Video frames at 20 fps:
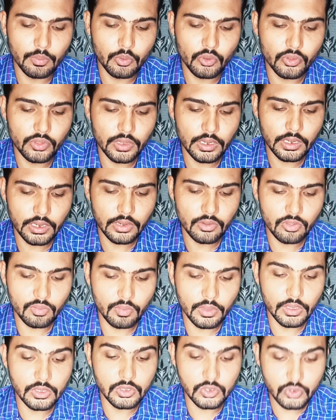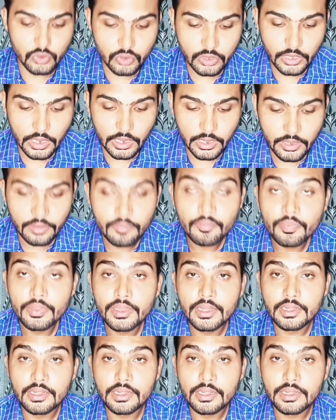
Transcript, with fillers: आपको सेंटेंस में यूजली